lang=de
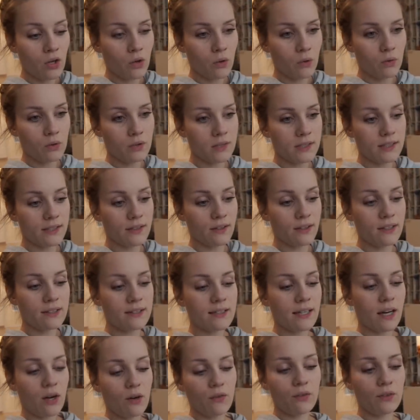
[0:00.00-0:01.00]
Und
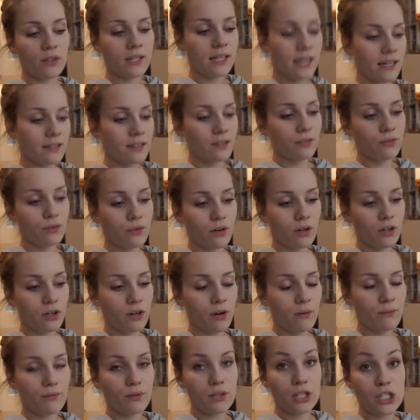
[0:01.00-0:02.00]
ist ja auch, ich kann das
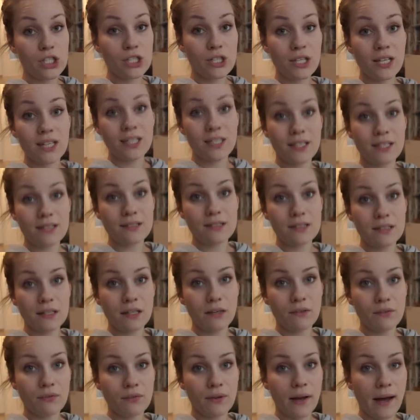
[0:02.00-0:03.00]
vollkommen verstehen, dass sie
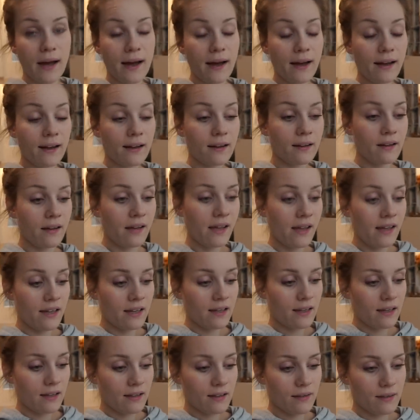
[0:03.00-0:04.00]
dann fragen,
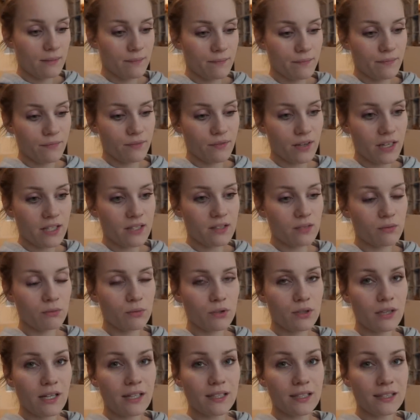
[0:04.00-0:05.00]
ähm, weil es
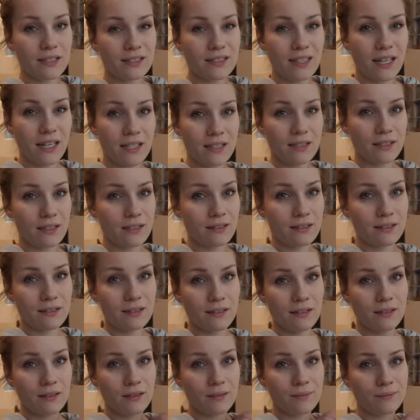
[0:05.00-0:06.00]
muss ja nicht sein,
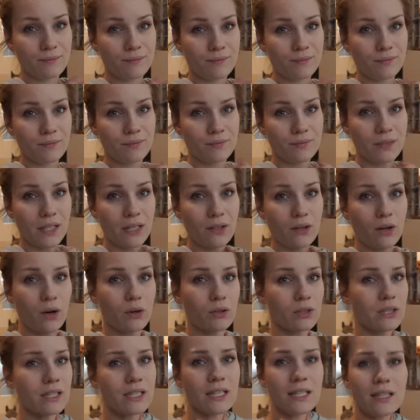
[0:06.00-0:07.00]
dass ähm, dann
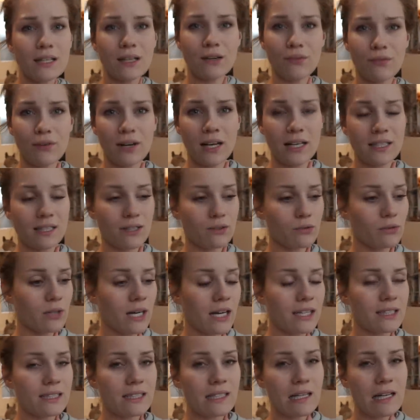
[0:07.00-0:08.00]
auch die Kinder vielleicht, also
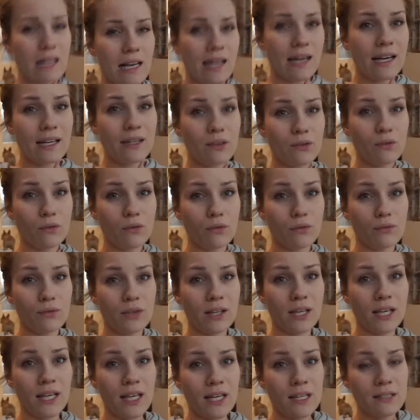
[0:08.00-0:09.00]
gerade die Kleinen
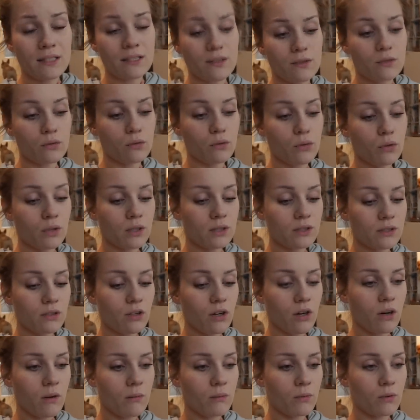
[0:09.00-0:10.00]
irgendwie dann zu kurz
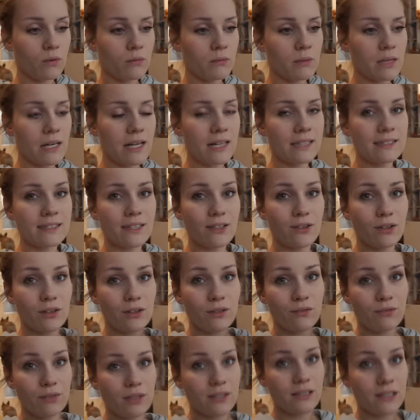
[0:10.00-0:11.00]
kommen und Mila ist ja noch
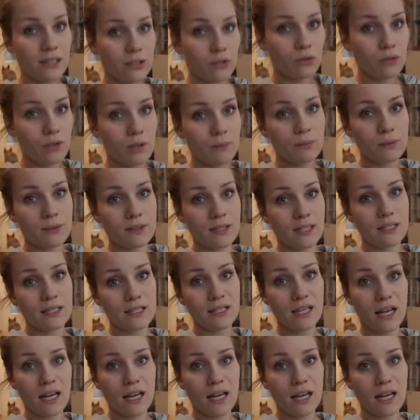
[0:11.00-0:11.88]
nicht, wie gesagt, hundertprozentig